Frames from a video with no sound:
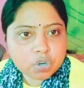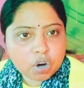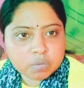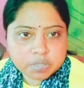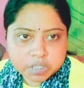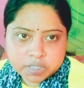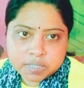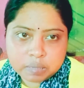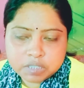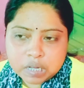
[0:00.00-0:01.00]
ঝড় বৃষ্টি
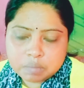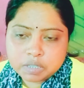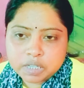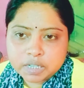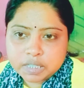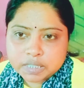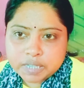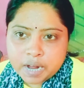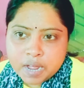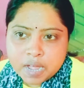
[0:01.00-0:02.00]
নামছে আমাদের এদিকটা